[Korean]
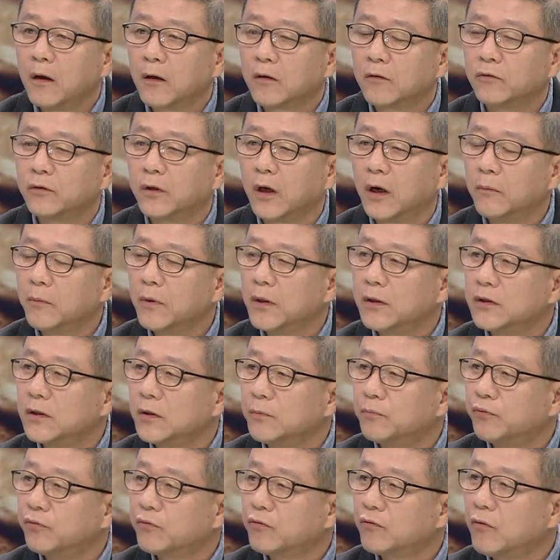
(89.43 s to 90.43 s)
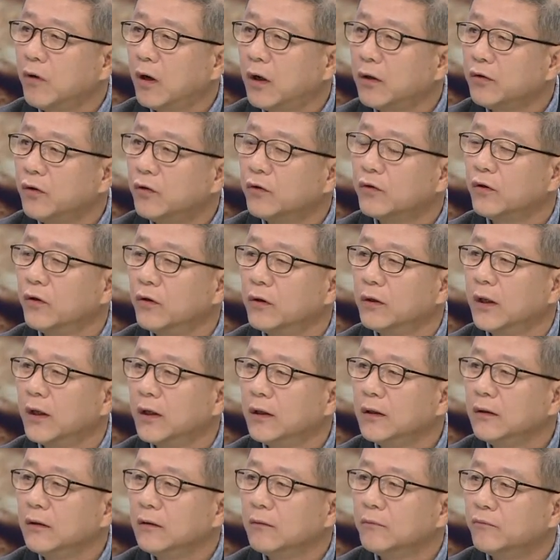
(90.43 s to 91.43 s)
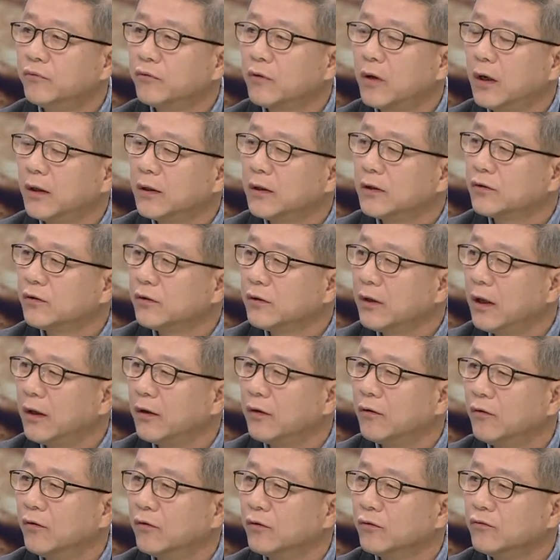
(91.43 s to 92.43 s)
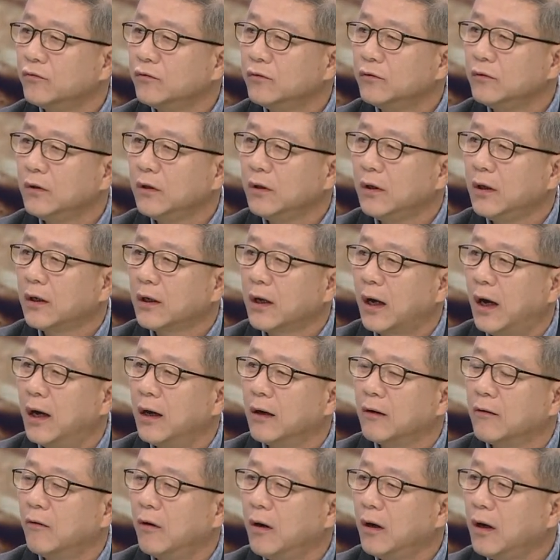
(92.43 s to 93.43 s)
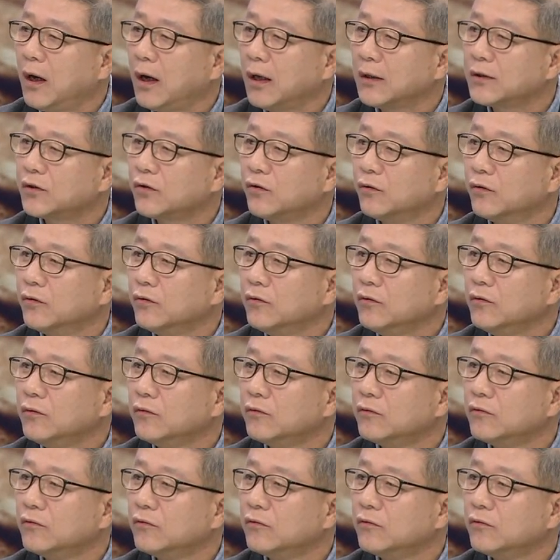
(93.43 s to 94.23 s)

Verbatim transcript: 그 다음에 이제 북과 연결된 북한에서 내려오는 강과 하천,